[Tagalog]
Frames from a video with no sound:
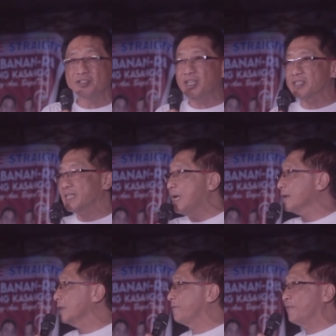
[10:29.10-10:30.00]

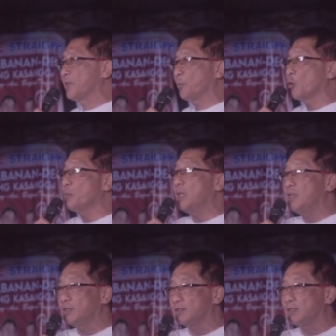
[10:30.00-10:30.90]
654
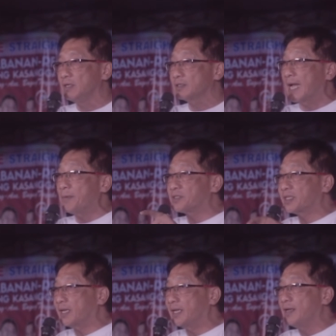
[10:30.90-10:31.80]
million times
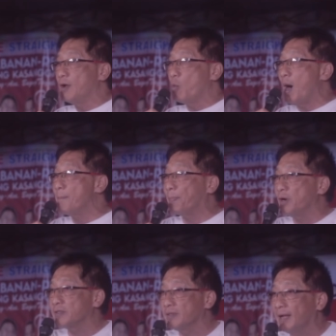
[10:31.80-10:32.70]
3,
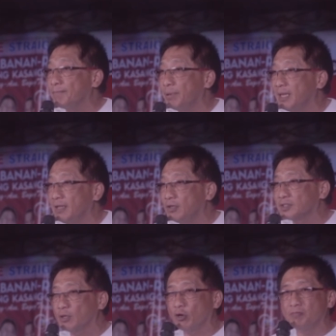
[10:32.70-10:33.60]
1.9 billion
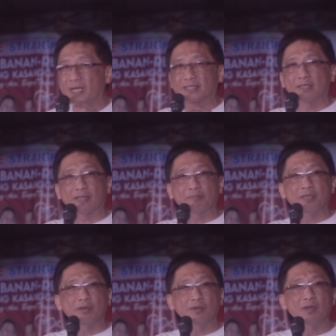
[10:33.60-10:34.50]
sa loob ng isang
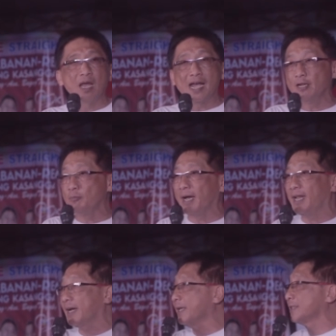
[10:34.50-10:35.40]
termino ay
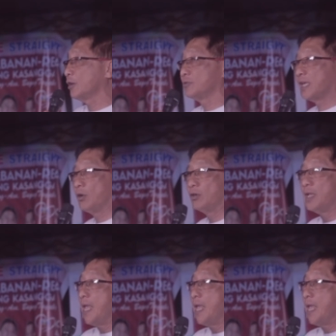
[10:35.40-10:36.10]
lumalaki ang taon-taon